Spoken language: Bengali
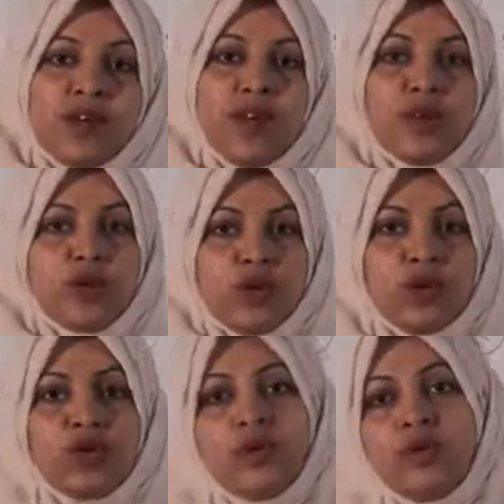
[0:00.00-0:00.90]
আমি আজকে
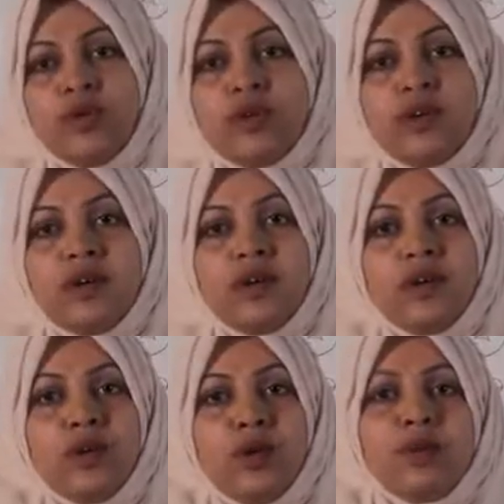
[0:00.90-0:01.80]
যে বিষয়টা
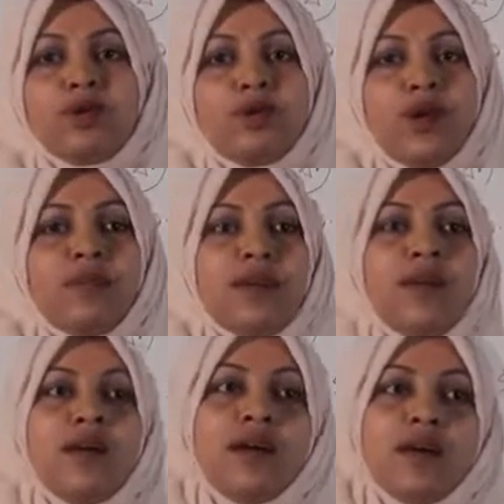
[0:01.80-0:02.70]
আলোচনা করব
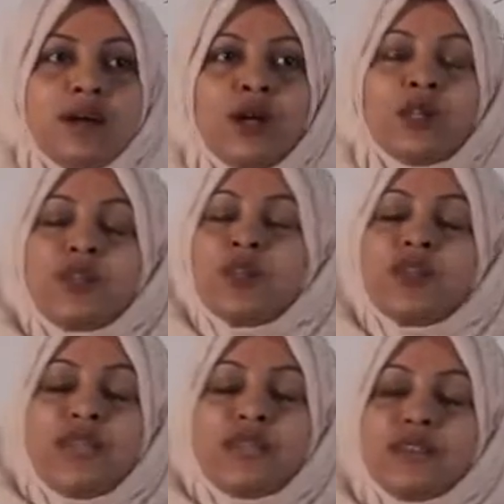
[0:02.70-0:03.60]
অবশ্যই আমি
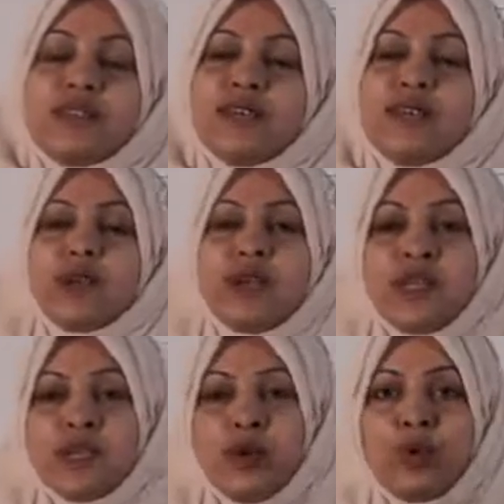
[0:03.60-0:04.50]

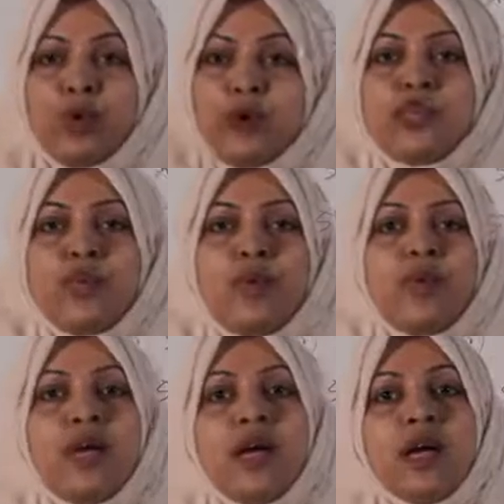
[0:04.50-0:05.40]
গতানুগতিক সিস্টেমে
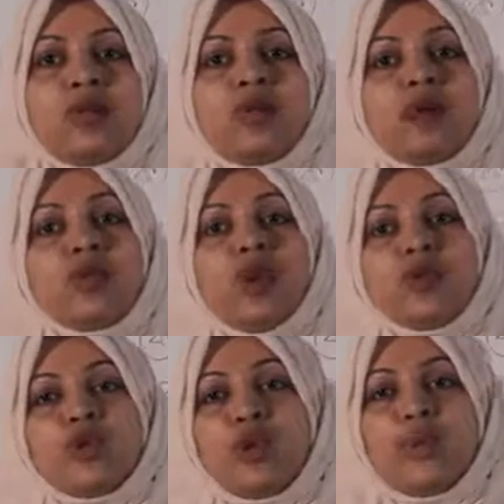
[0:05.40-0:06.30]
তোমাদেরকে হোমওয়ার্ক দিব
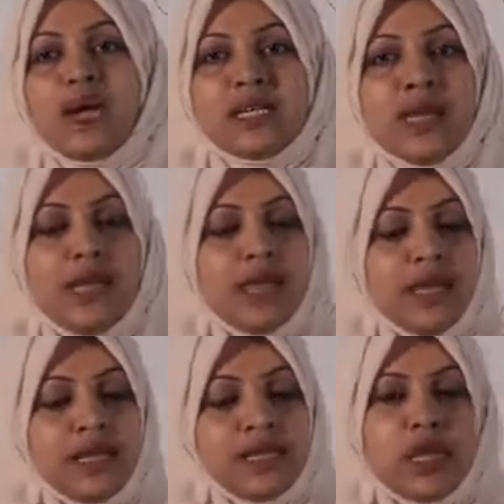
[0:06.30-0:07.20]
তোমরা কিন্তু
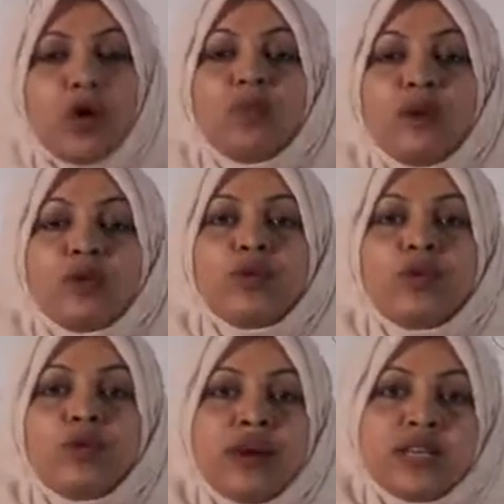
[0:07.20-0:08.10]
অবশ্যই বাসায়
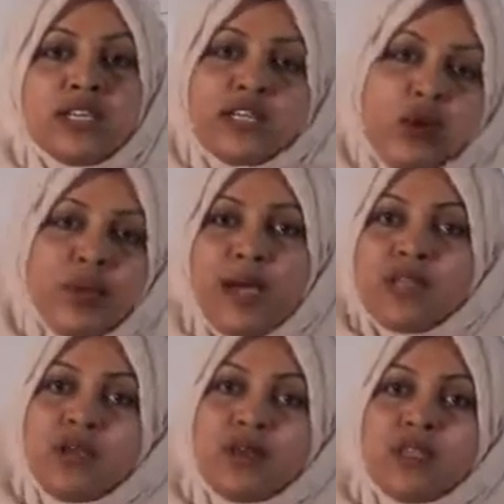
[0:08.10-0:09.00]
সেই
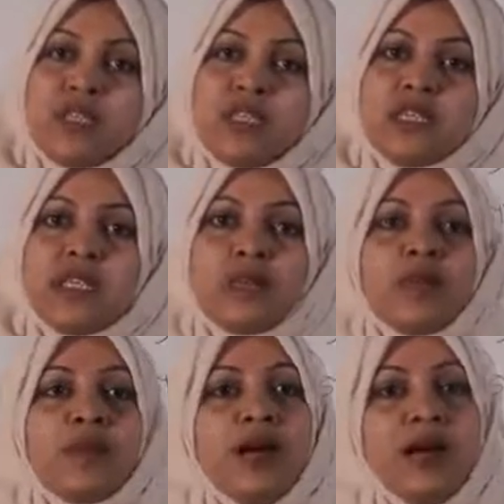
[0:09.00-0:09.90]
হোমওয়ার্কগুলো করার চেষ্টা করবে
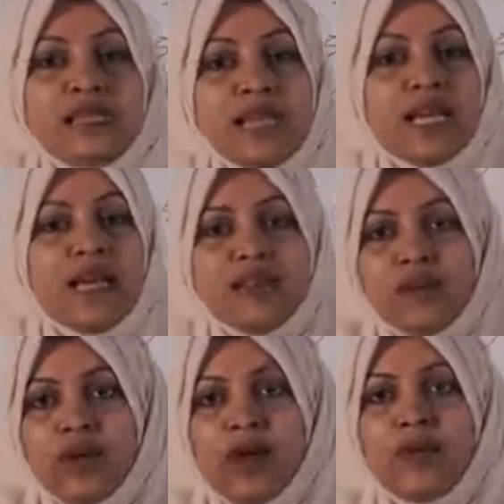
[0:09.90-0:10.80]
আশা করছি যে
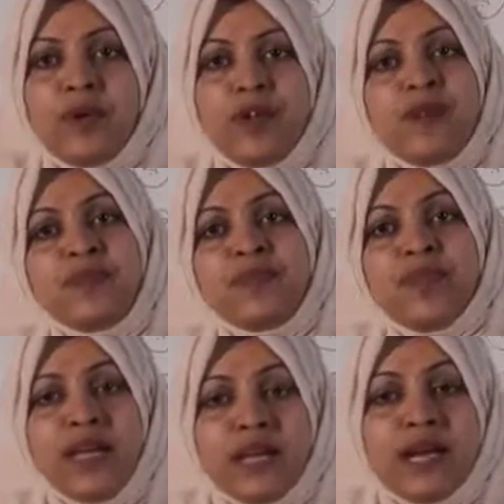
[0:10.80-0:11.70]
তোমরা আজকে ক্লাস
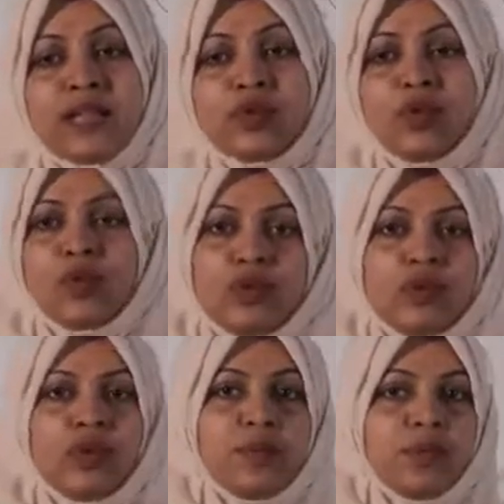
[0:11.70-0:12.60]
করার পরে
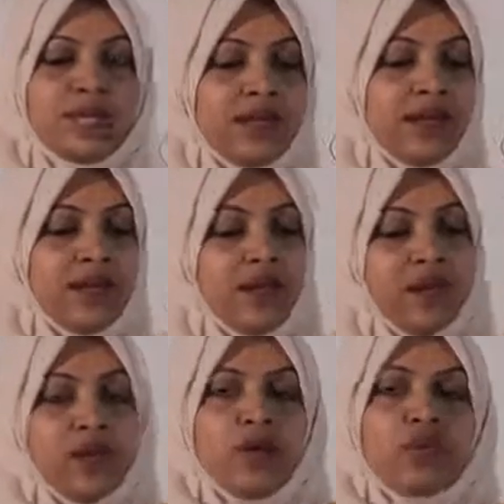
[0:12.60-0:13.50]
এই কাজগুলো
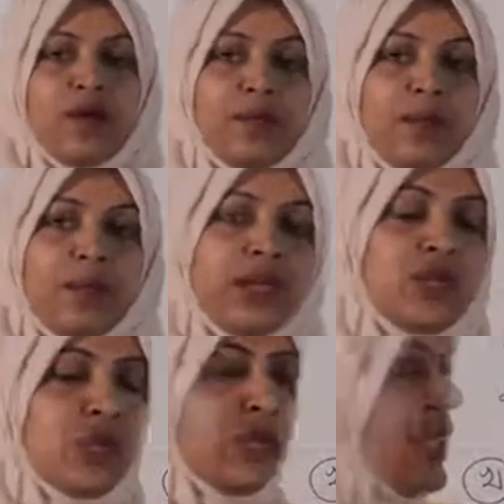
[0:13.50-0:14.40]
করতে পারবে ইনশাল্লাহ
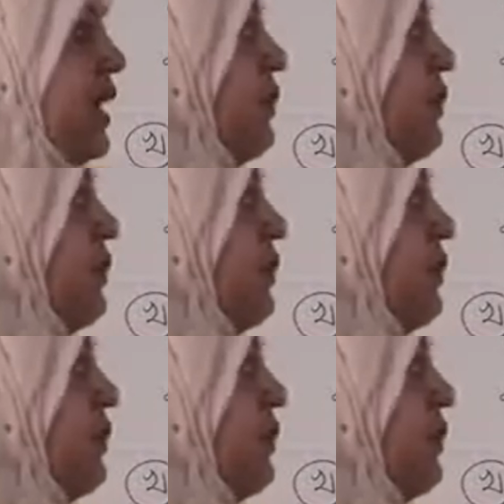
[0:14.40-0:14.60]
তো